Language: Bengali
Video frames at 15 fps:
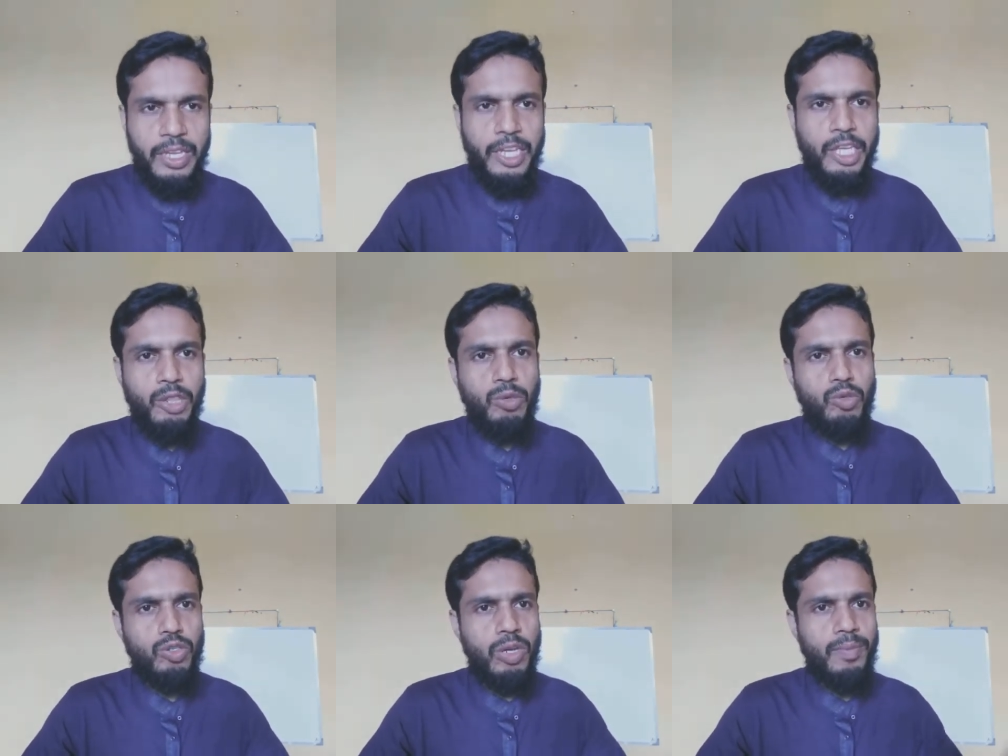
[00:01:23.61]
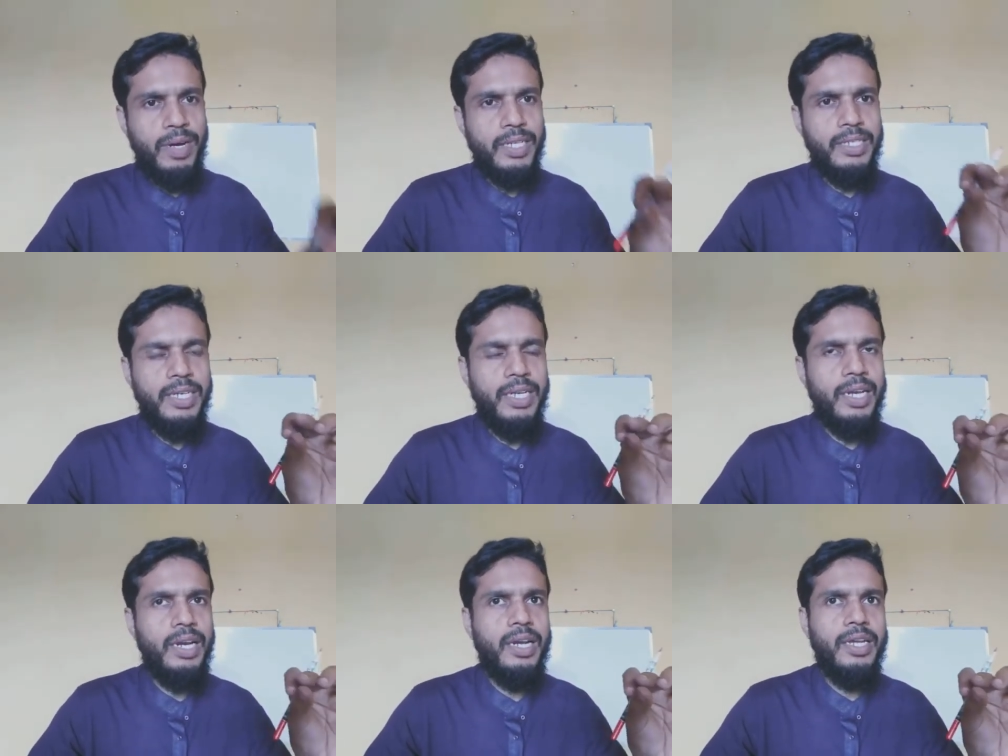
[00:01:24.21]
হিন্দু
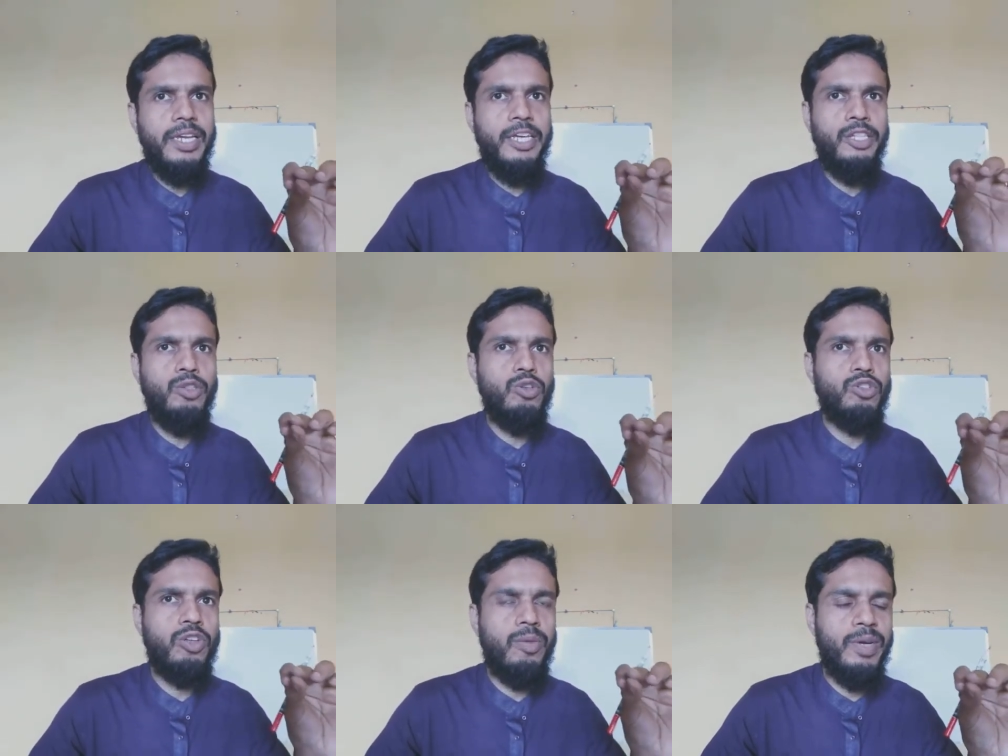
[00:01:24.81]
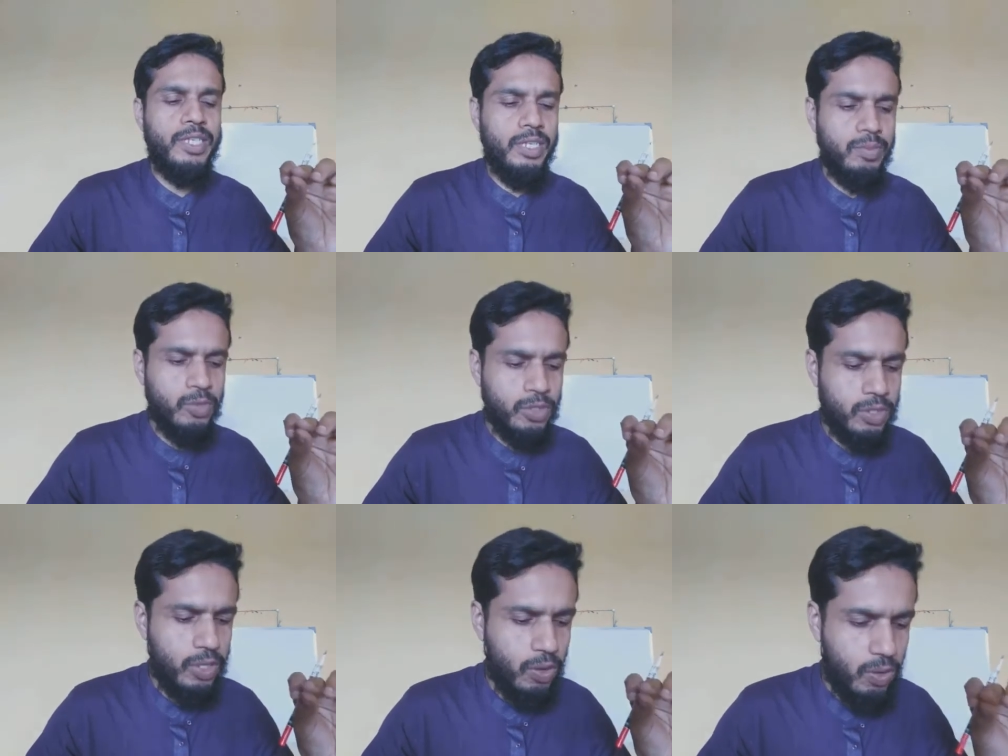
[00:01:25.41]
সমাজের হিন্দু সমাজের
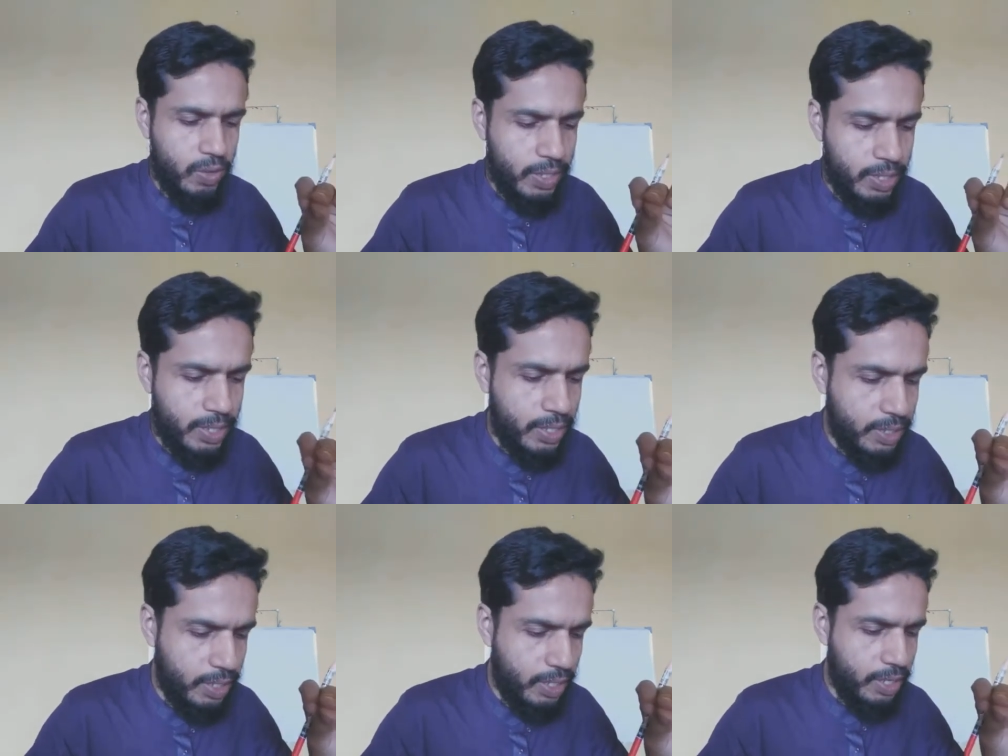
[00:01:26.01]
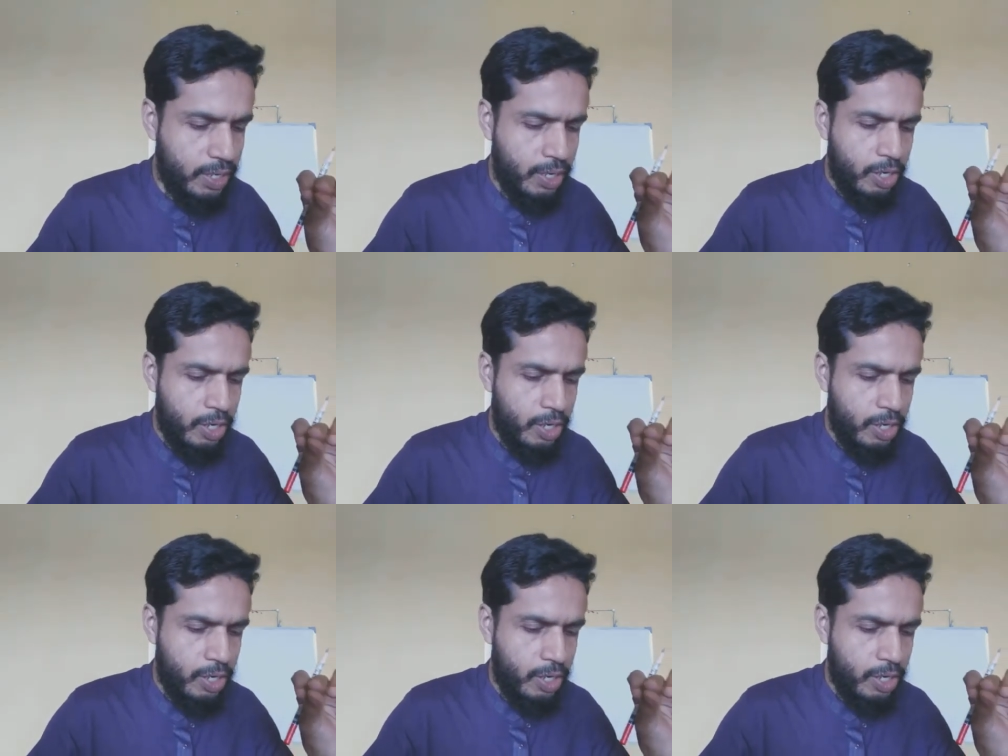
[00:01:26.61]
মধ্যে এদেরকে